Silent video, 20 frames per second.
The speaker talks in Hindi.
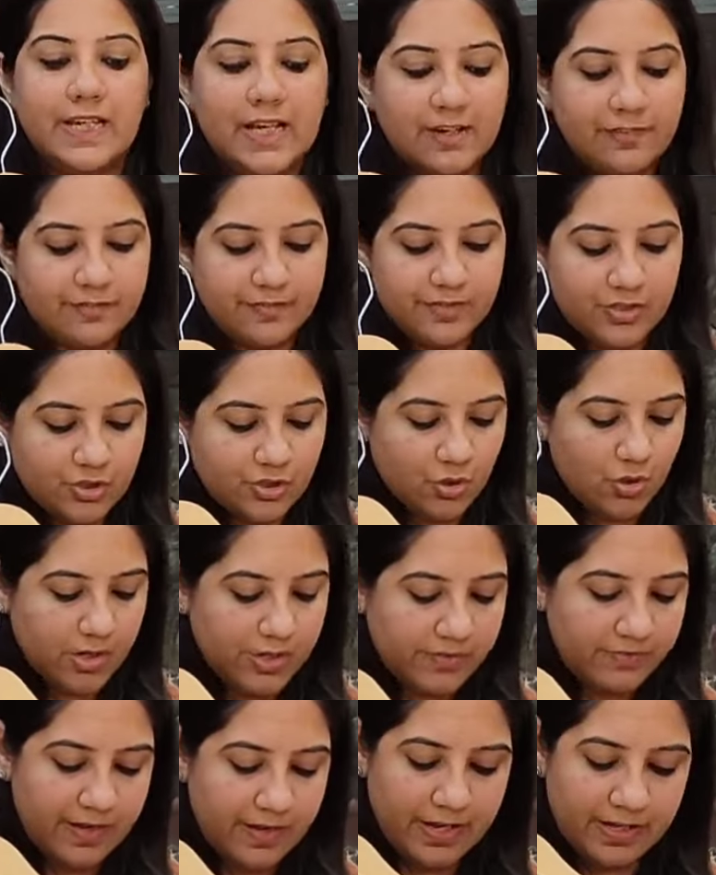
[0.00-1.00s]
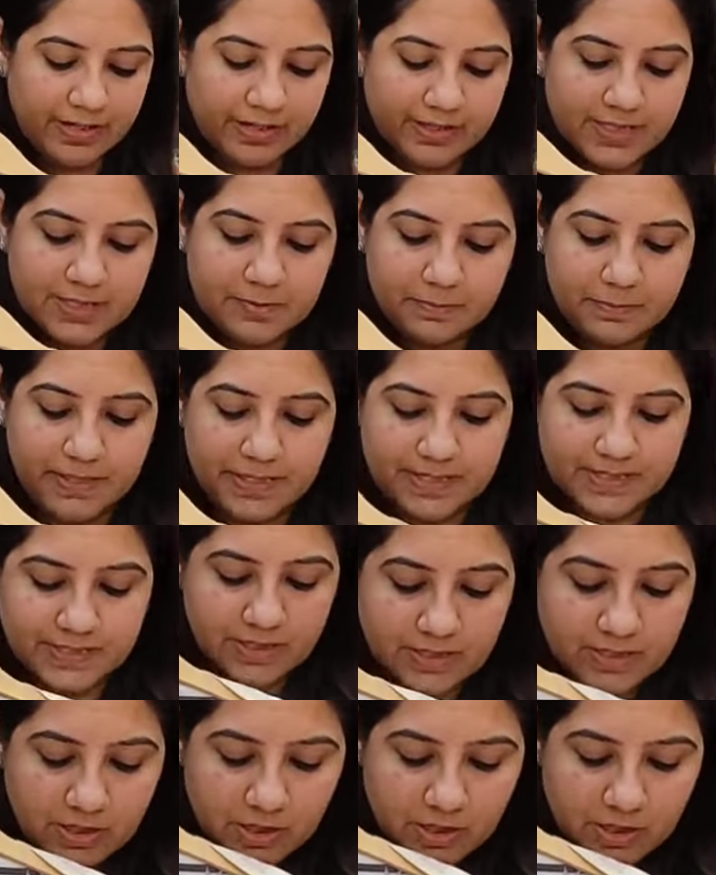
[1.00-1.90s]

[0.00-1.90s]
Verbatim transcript: लव इंजॉय वेयरिंग दिस पीस